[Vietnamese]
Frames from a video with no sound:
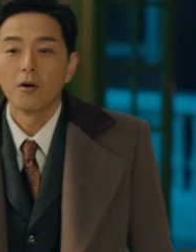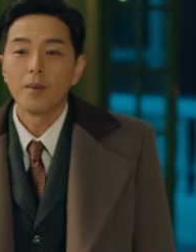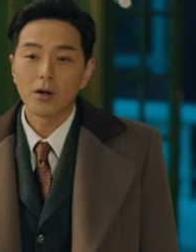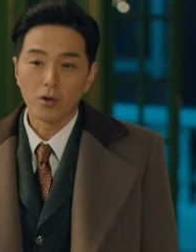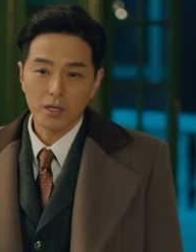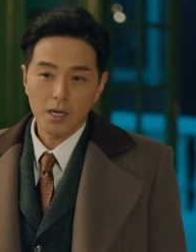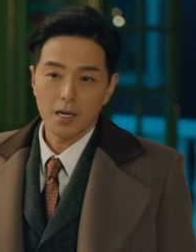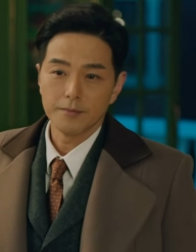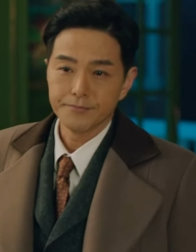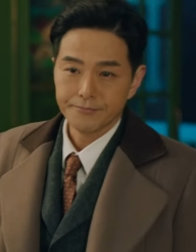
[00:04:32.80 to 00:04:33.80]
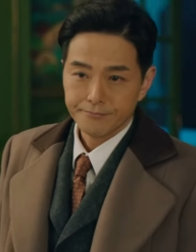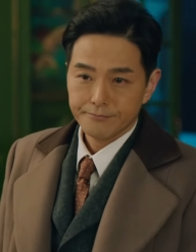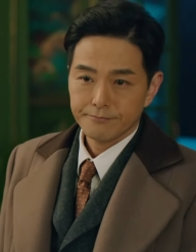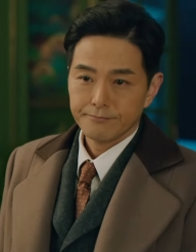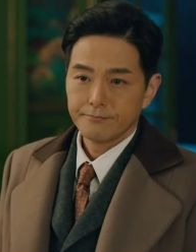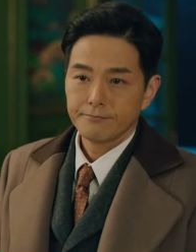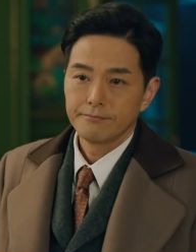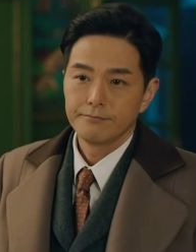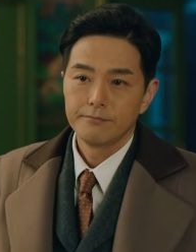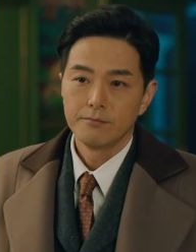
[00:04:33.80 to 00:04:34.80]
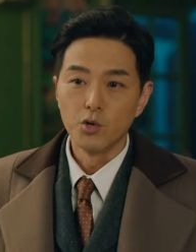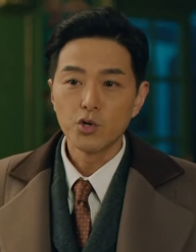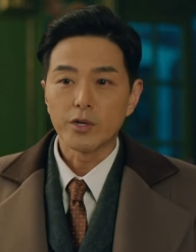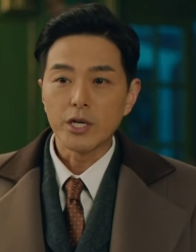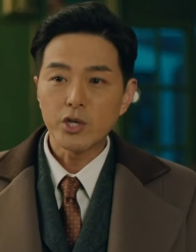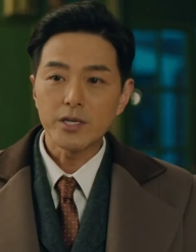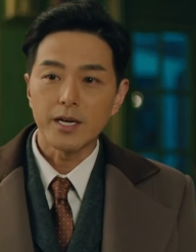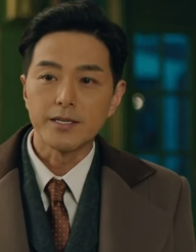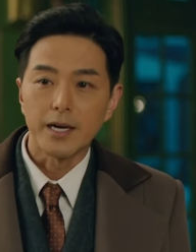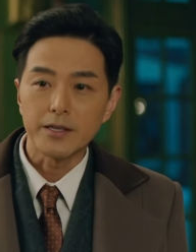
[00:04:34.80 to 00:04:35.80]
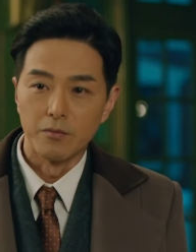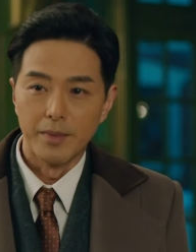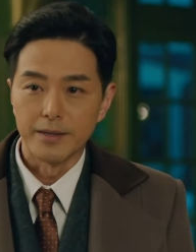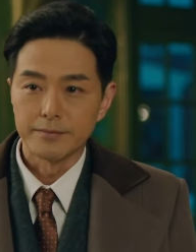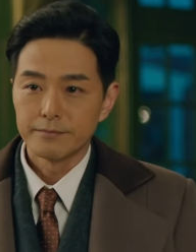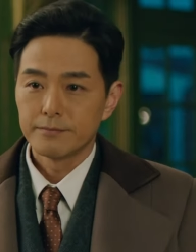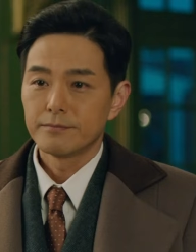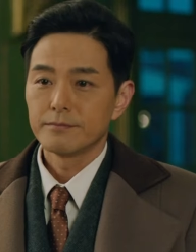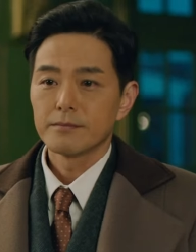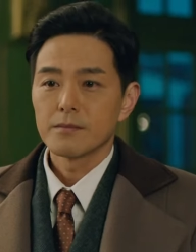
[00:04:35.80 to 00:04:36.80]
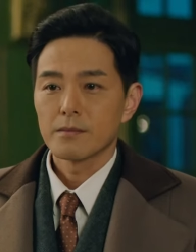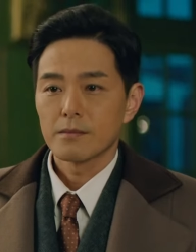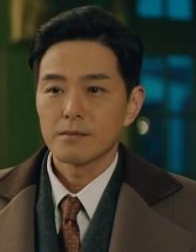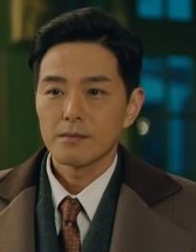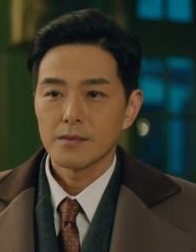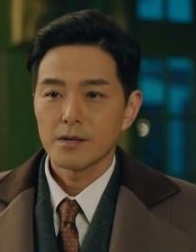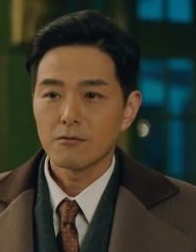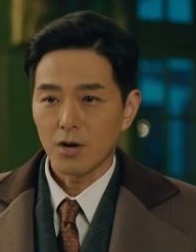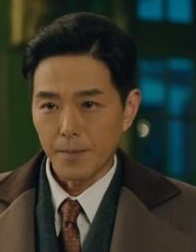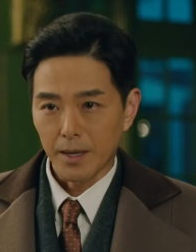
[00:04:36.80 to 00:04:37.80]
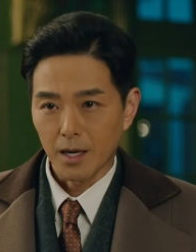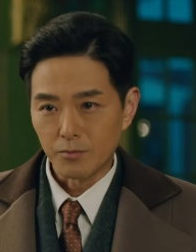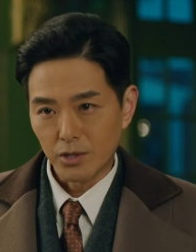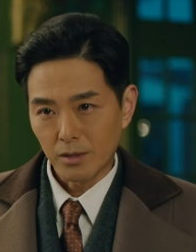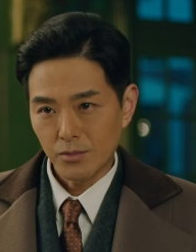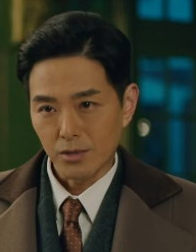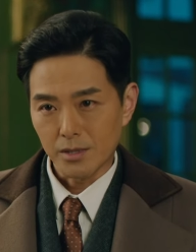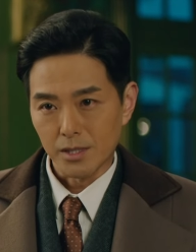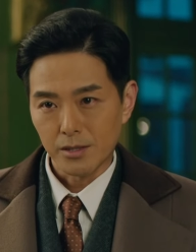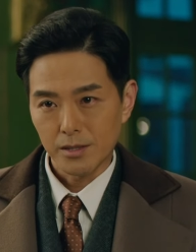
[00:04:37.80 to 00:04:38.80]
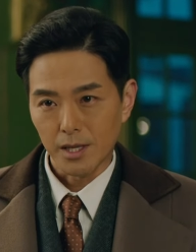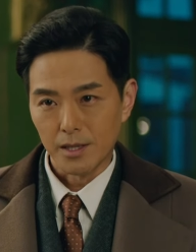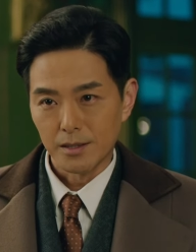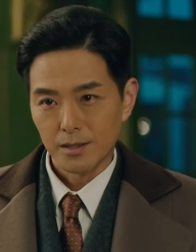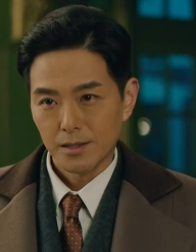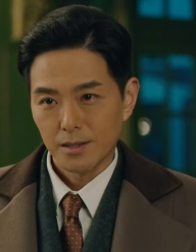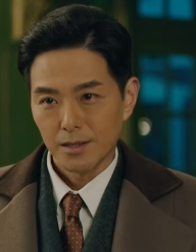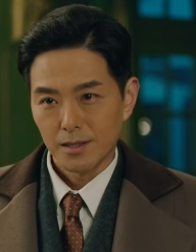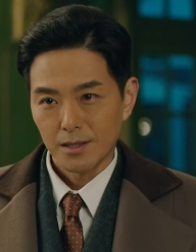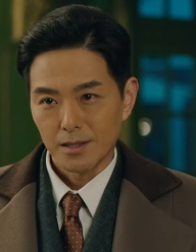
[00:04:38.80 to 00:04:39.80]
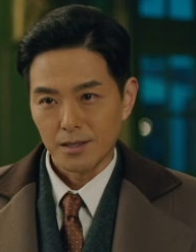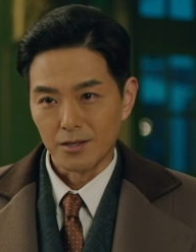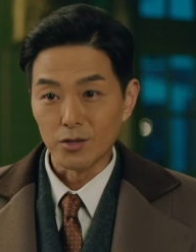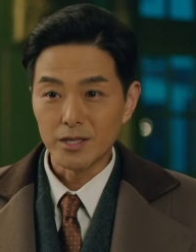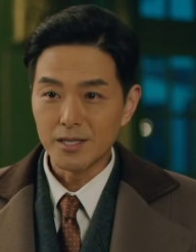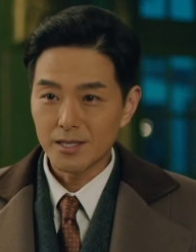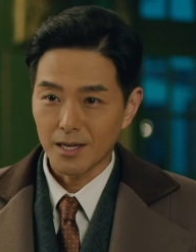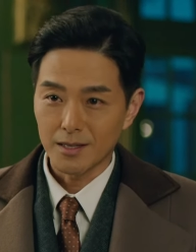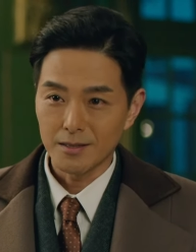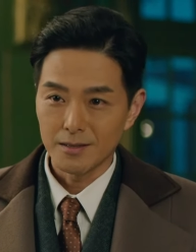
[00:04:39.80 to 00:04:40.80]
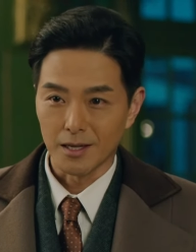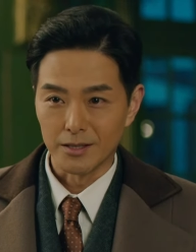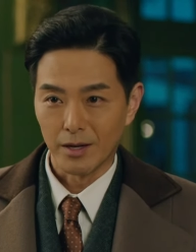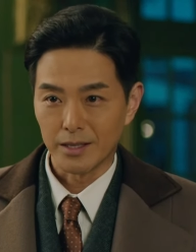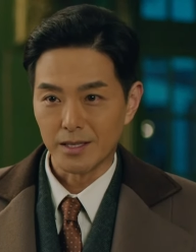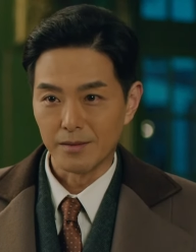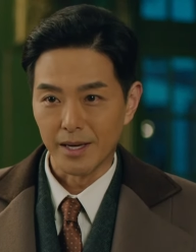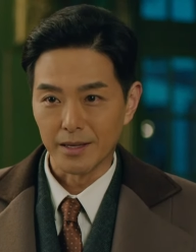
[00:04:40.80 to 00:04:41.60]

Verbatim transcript: Má tôi nói rất đúng Mỗi một người khi chào đời đã có số mạng Quế Bình ngậm chìa khóa vàng chào đời Tôi bẩm sinh là một thằng ăn